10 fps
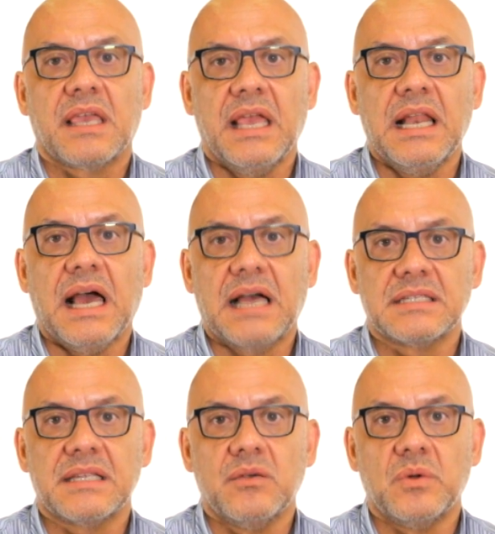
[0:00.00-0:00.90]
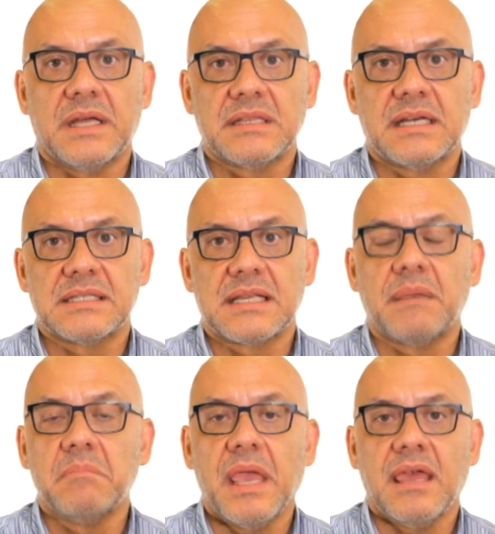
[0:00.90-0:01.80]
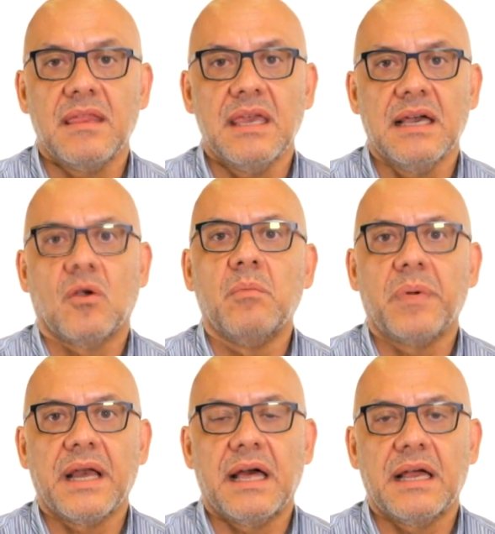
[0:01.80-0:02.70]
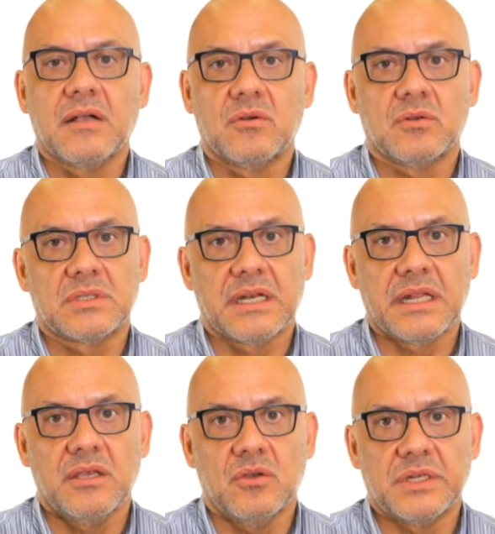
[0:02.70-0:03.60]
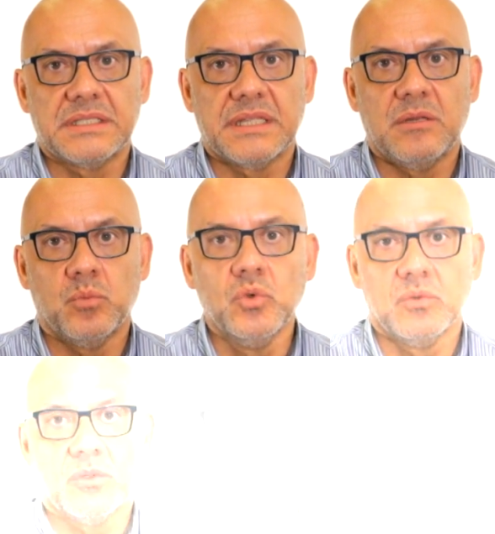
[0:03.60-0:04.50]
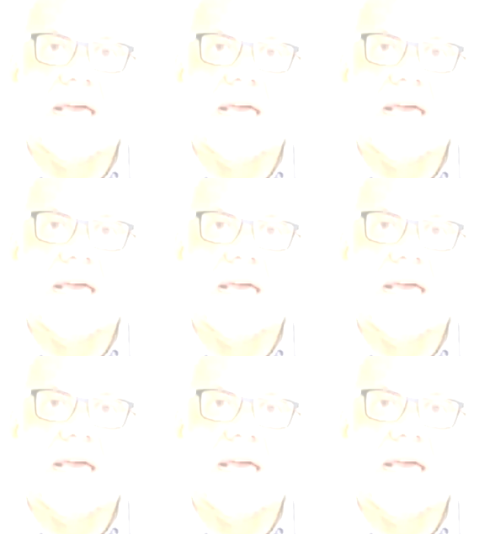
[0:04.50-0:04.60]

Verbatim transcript: que la hace una tasa media comparada con otras regiones del mundo.